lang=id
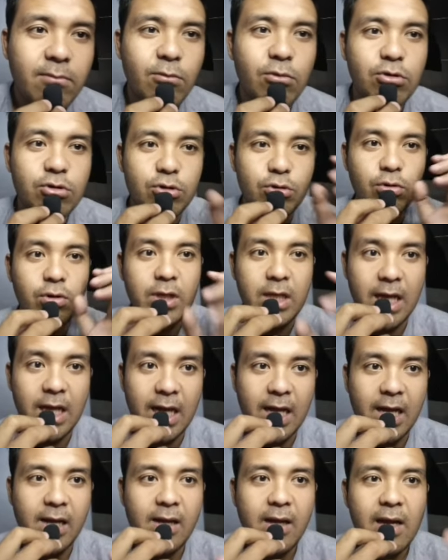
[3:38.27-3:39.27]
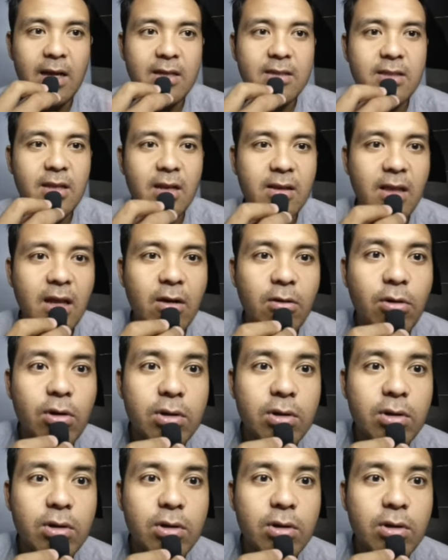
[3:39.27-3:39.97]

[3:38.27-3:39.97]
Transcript: musuhnya serta